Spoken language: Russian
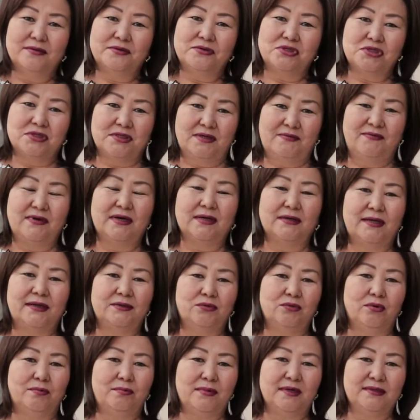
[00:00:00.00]
человек на
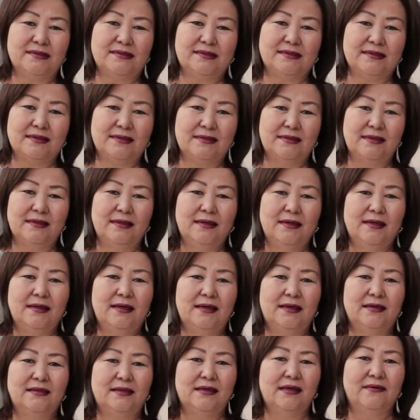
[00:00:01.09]
одно место –
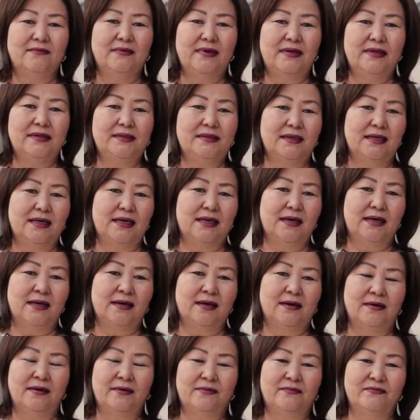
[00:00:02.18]
это говорит
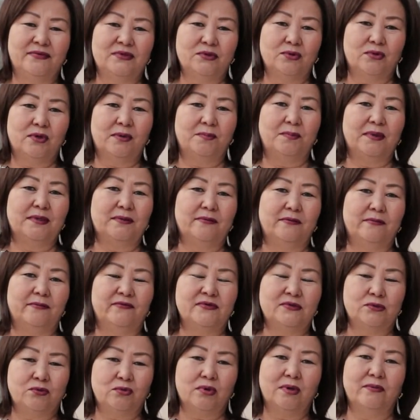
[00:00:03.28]
о высокой,
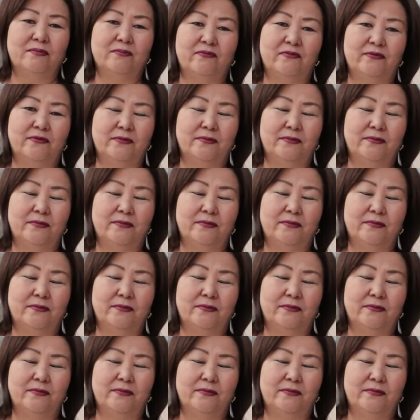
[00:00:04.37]
высоком,